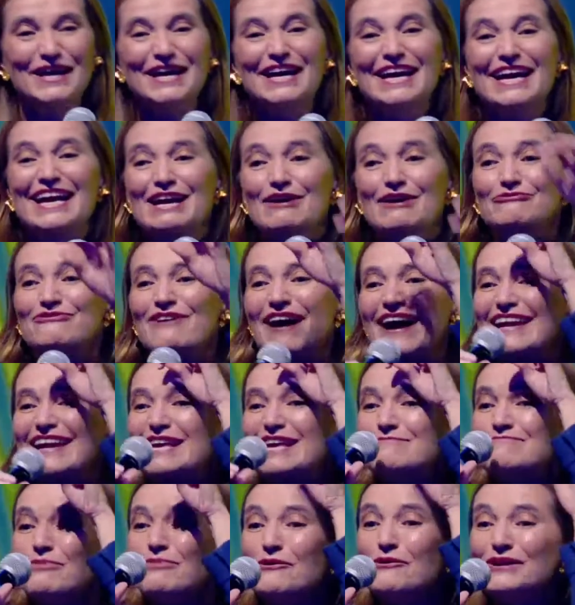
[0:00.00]
Eu falei,
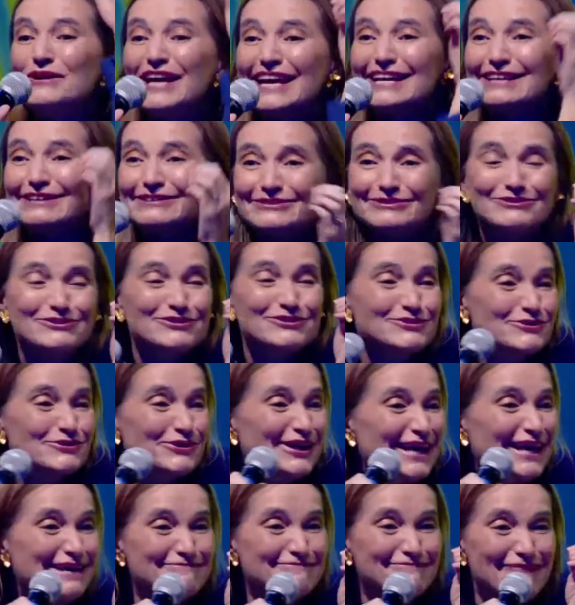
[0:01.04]
por que, que eu não
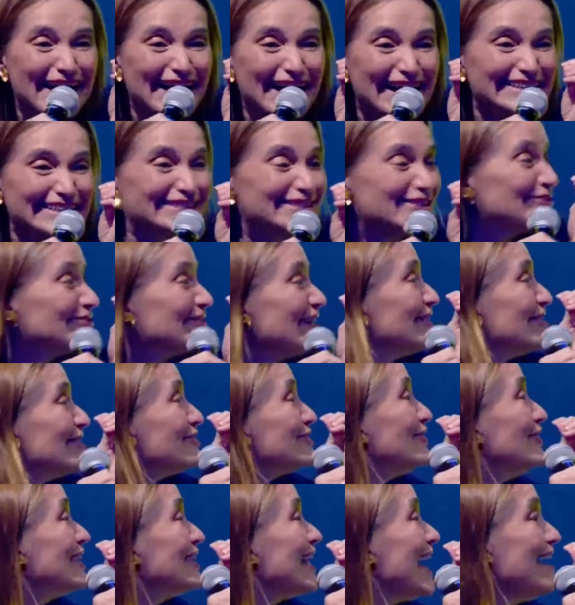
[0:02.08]
chorei mais? Eu tenho que
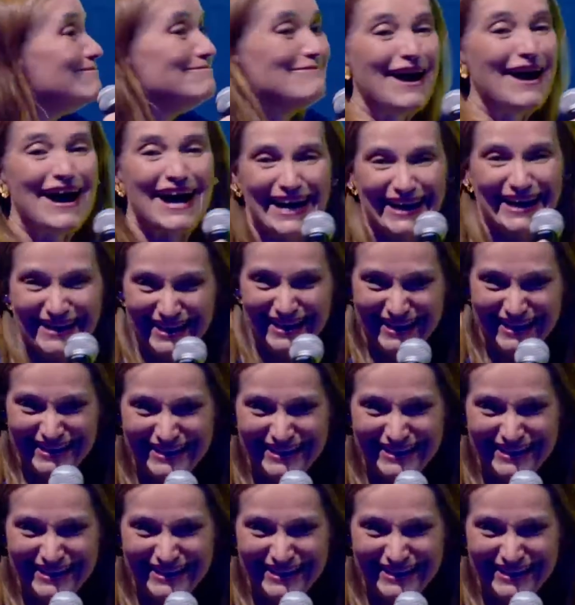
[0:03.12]
chorar mais.